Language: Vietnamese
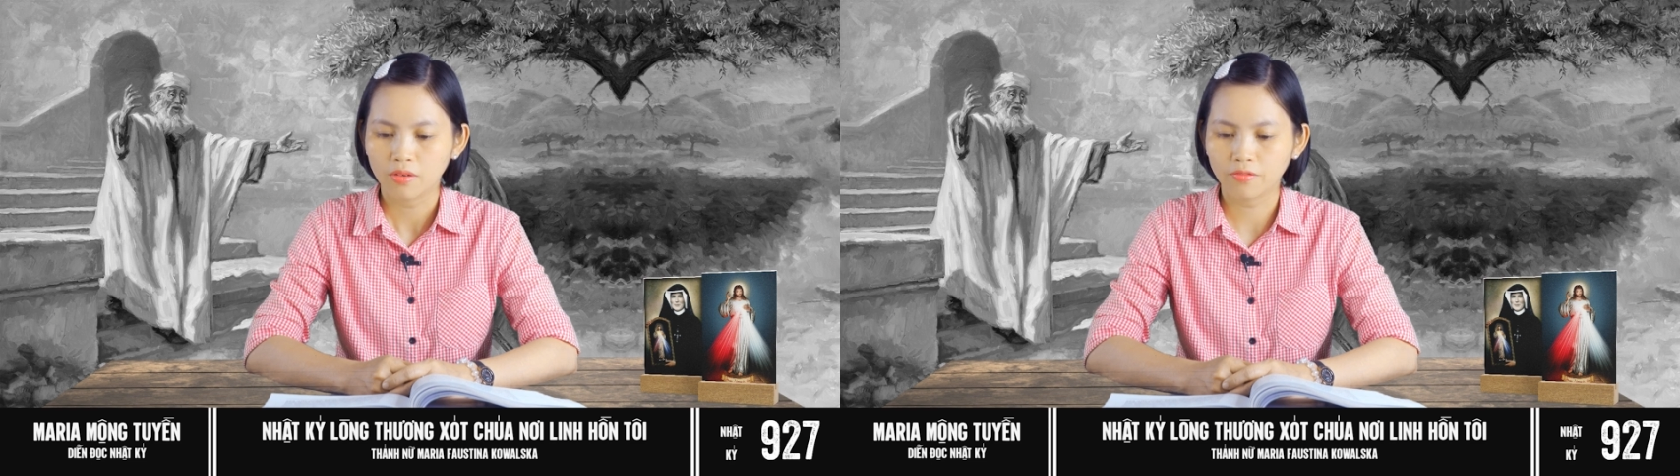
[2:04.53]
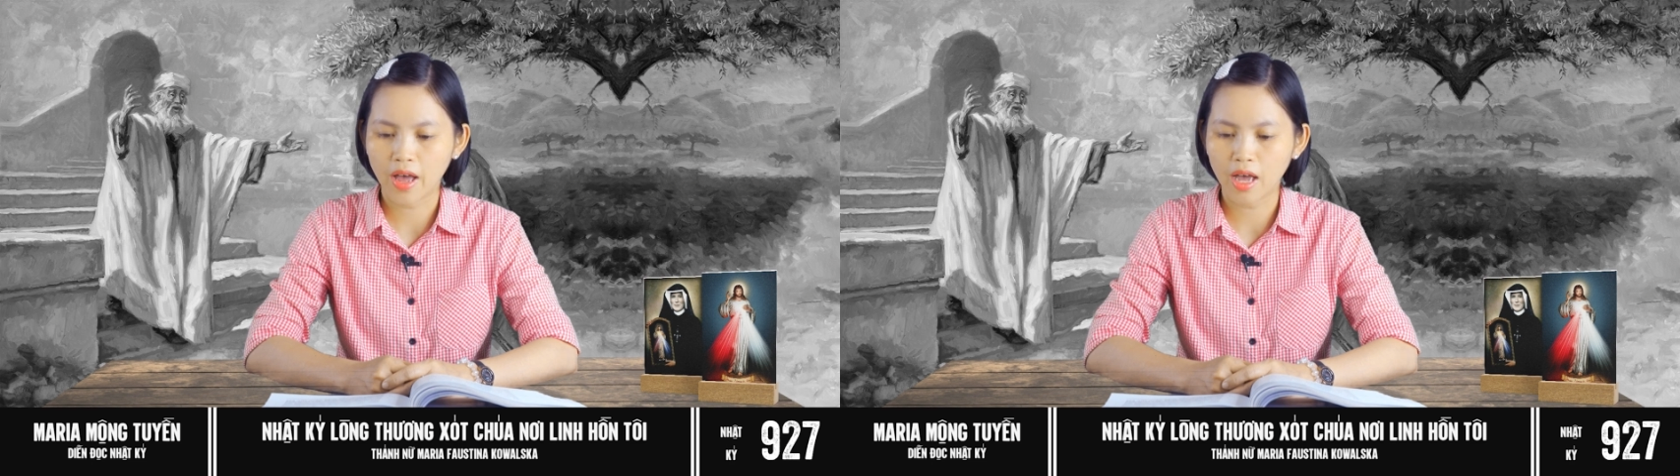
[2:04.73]

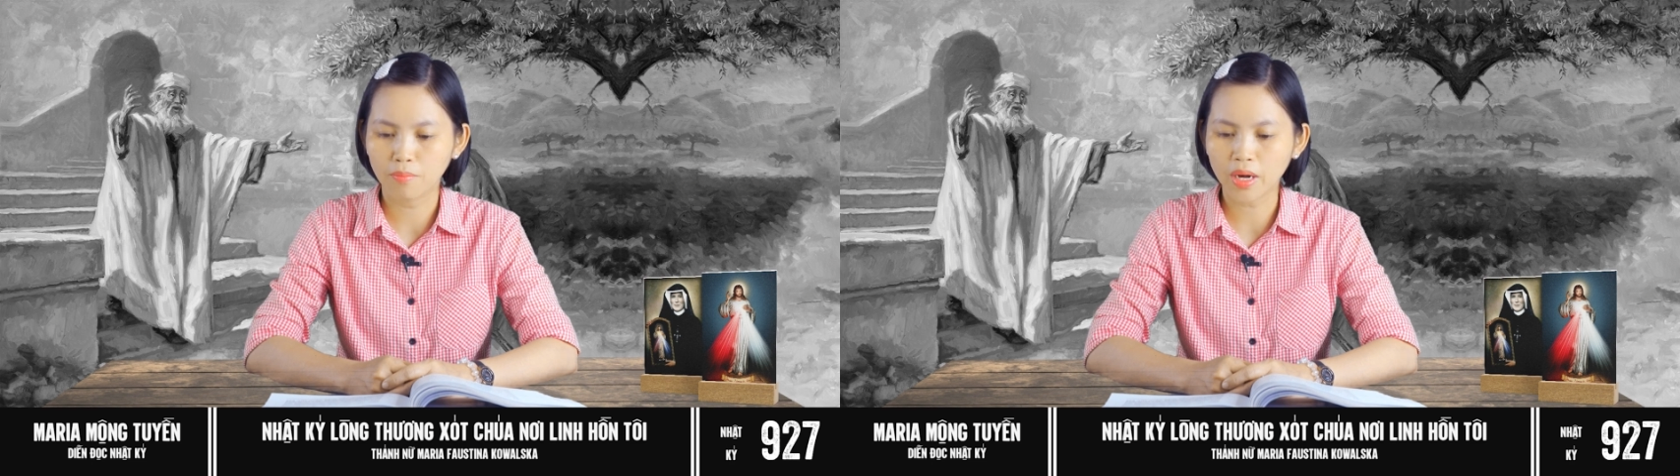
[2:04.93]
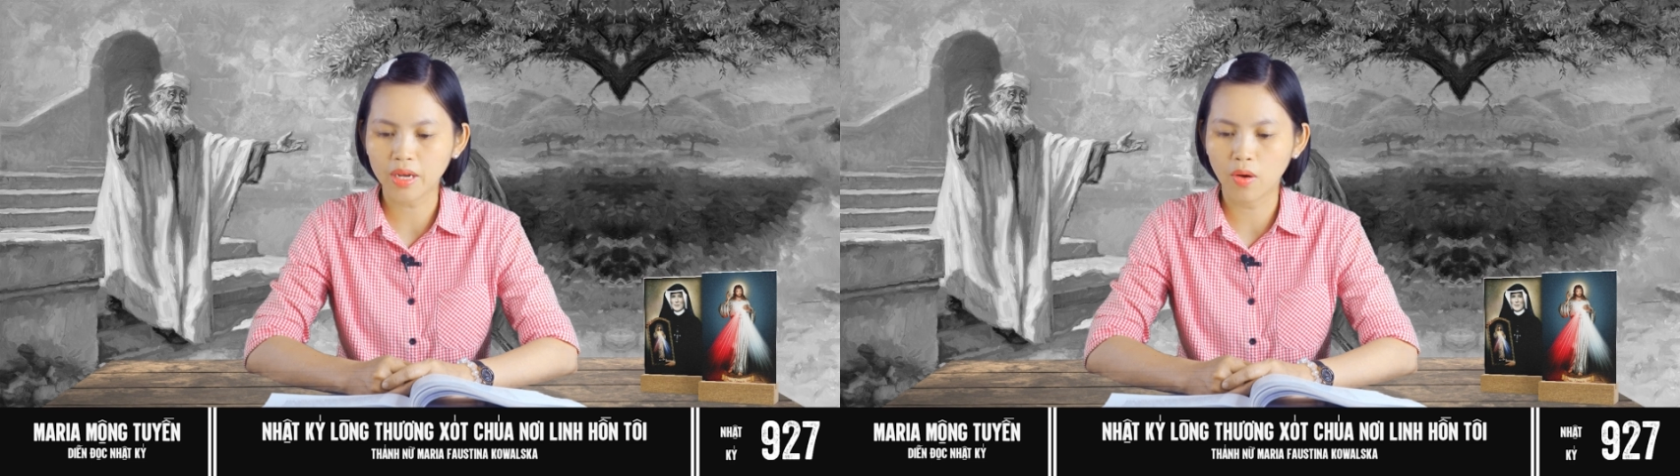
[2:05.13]
và
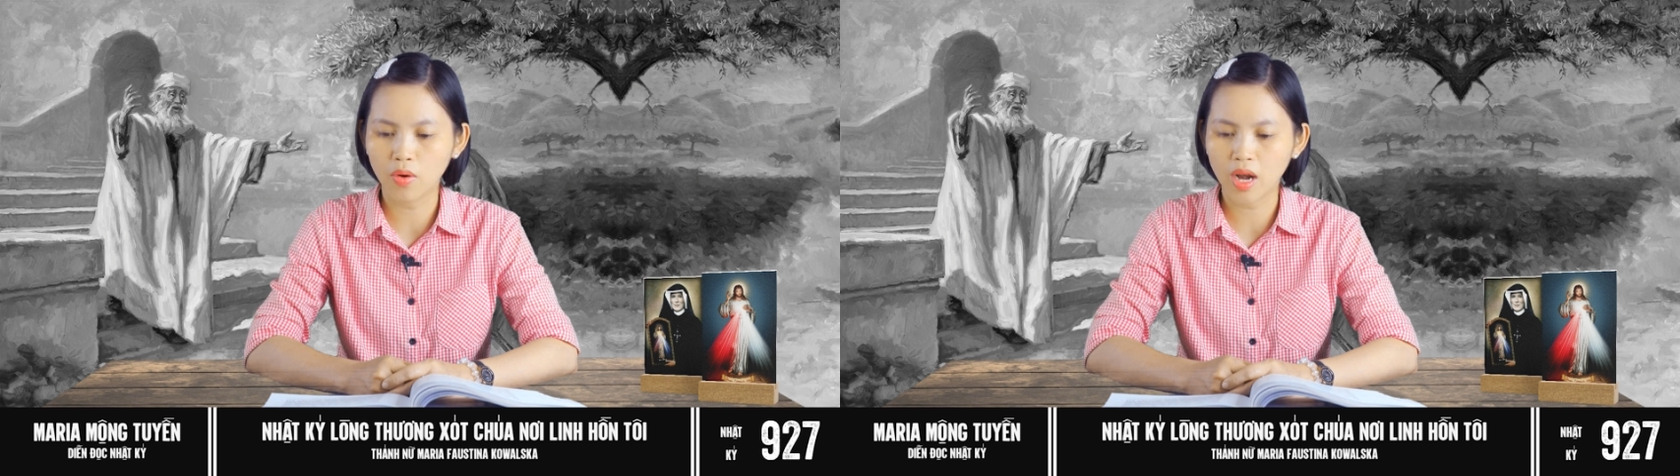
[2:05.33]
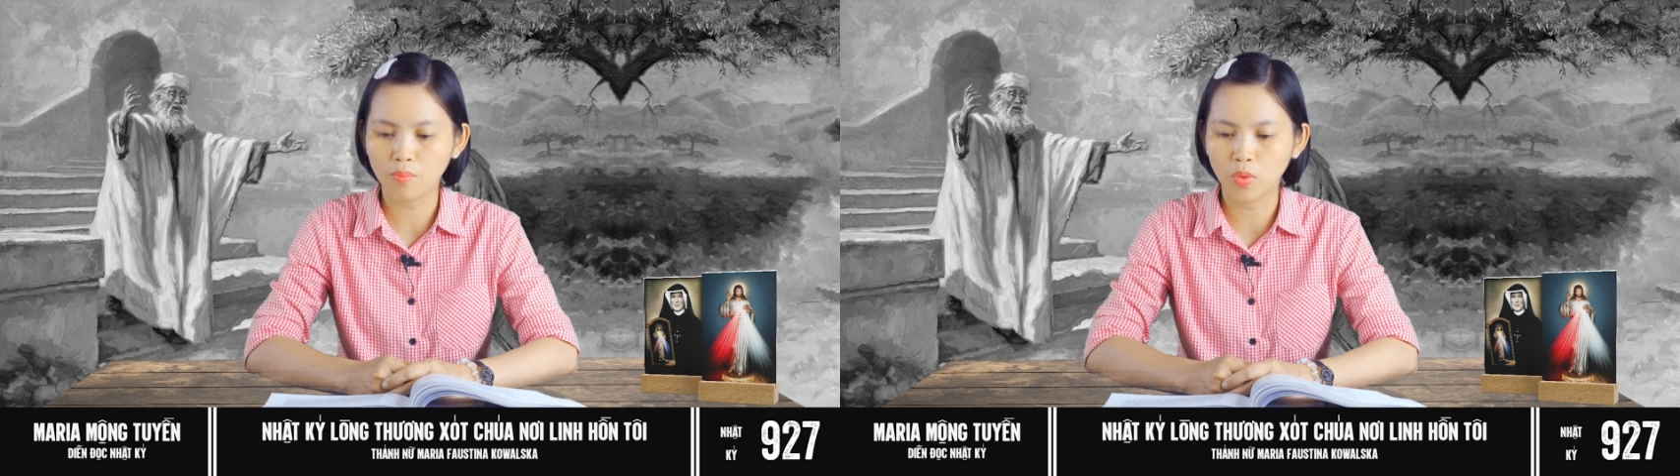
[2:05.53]
bắt đầu
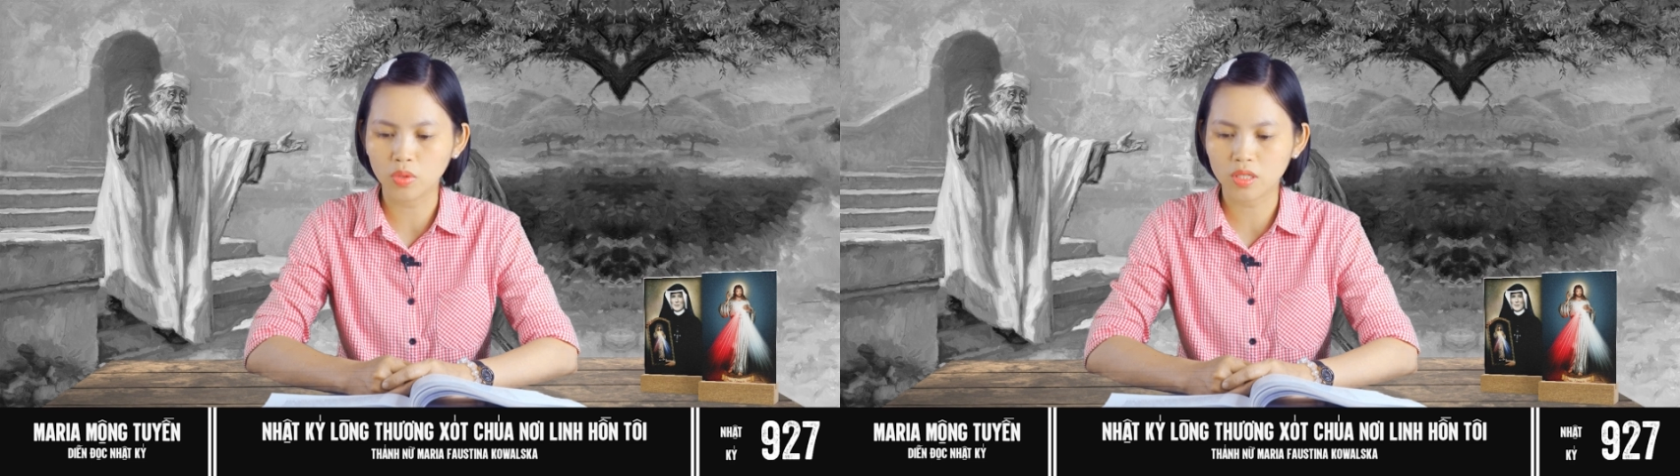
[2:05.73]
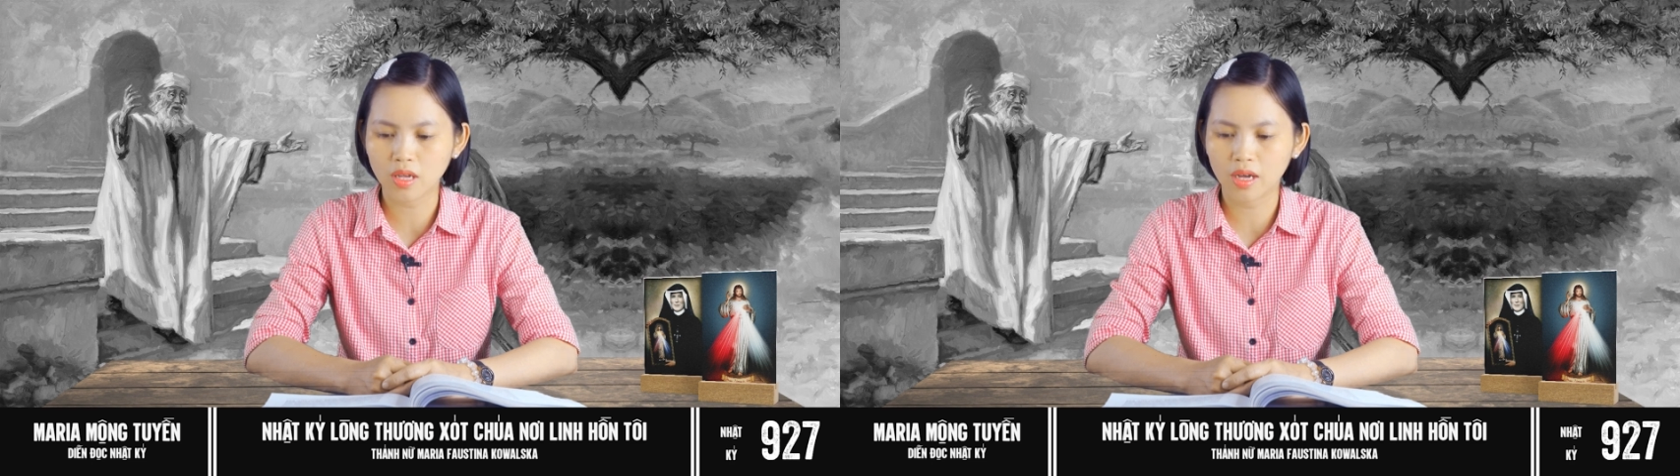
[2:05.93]
làm
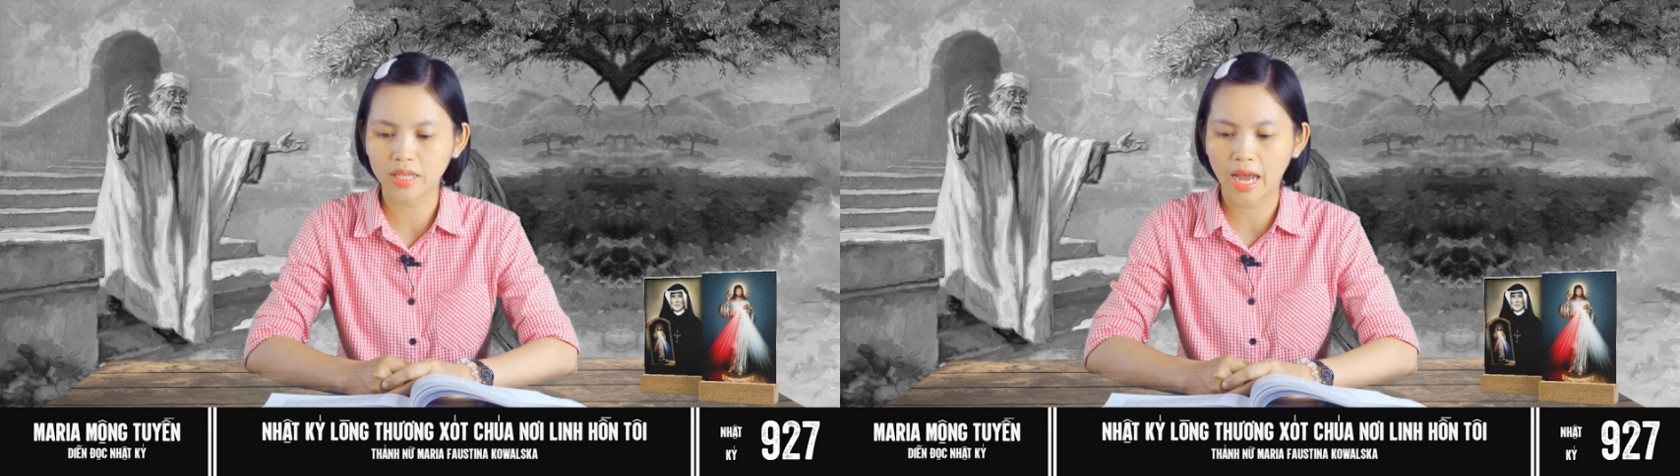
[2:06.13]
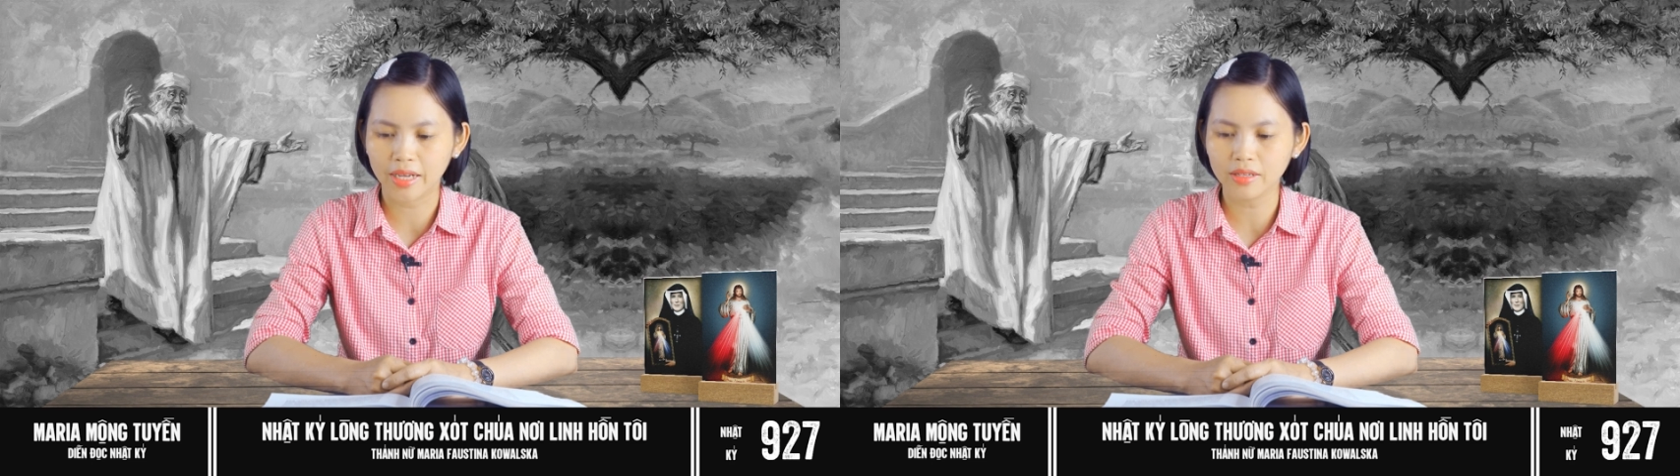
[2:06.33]
một giờ
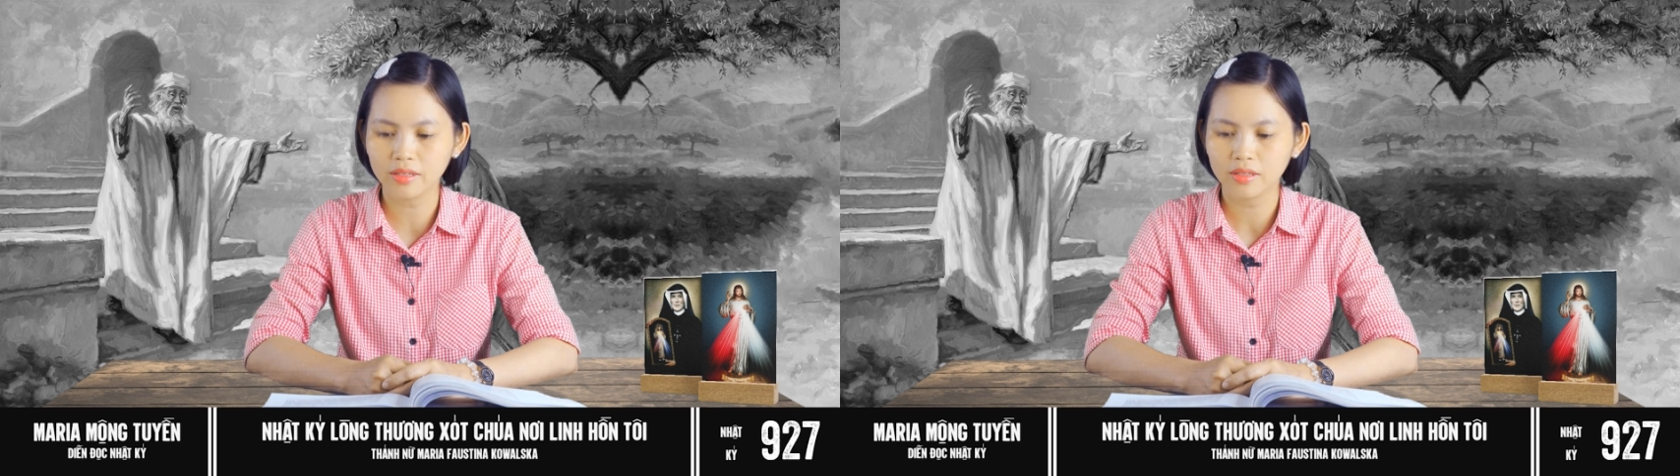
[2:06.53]
thánh